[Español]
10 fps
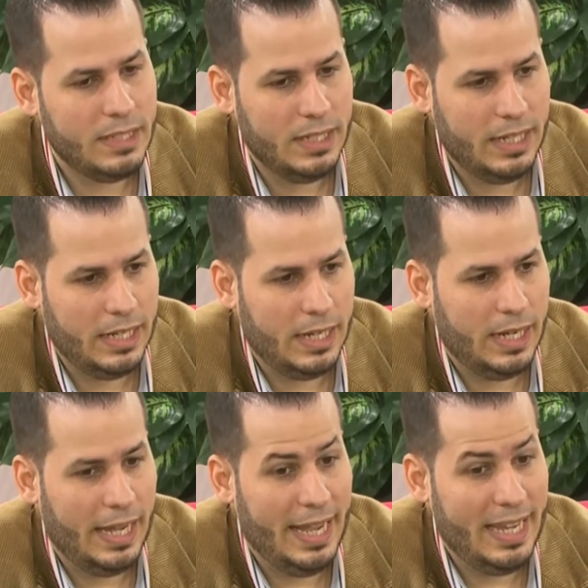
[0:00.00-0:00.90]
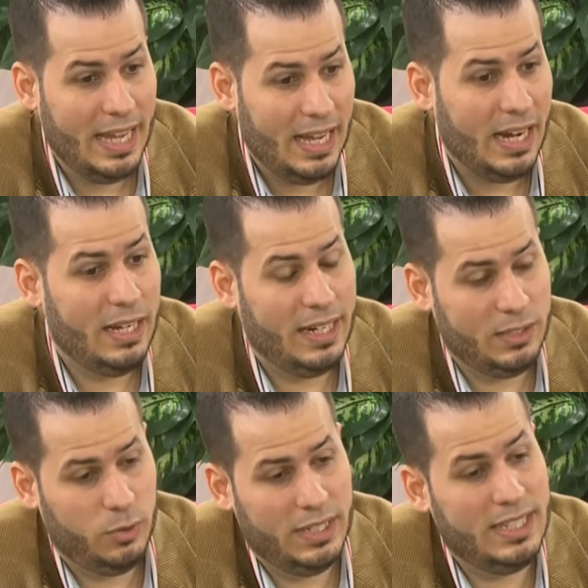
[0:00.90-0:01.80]
eh, ella,
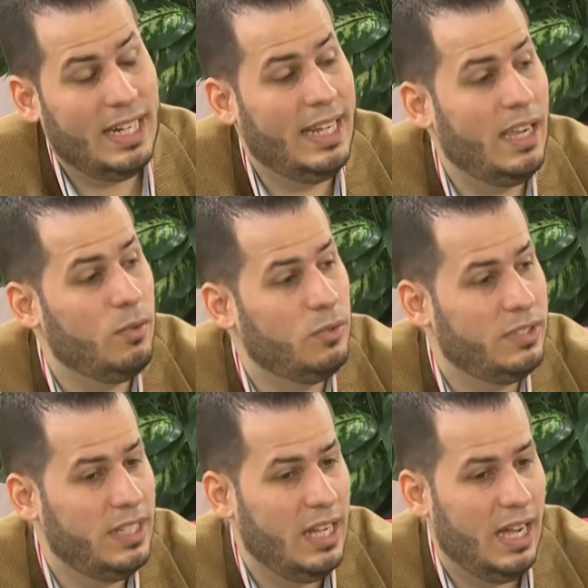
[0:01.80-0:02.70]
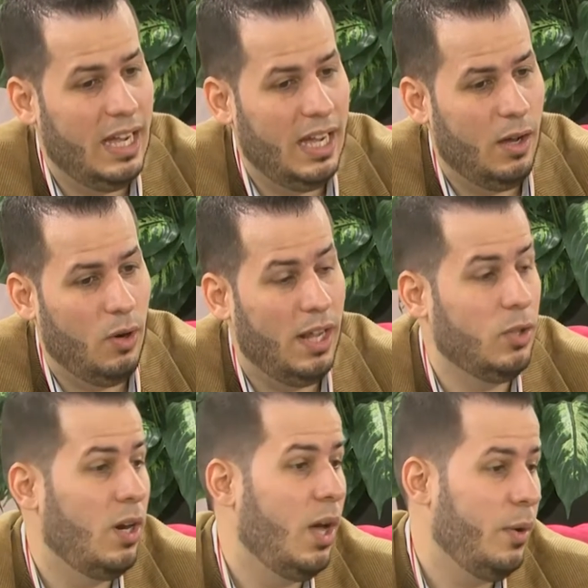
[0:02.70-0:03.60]
resulta ser que ella conocía a
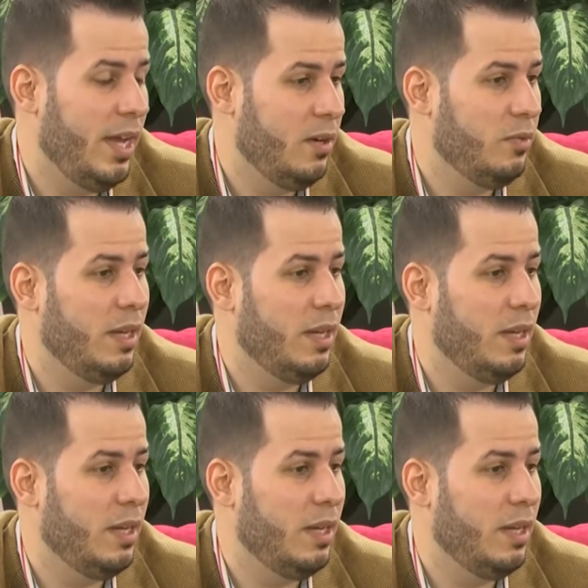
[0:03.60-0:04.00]
Orlando Laureano,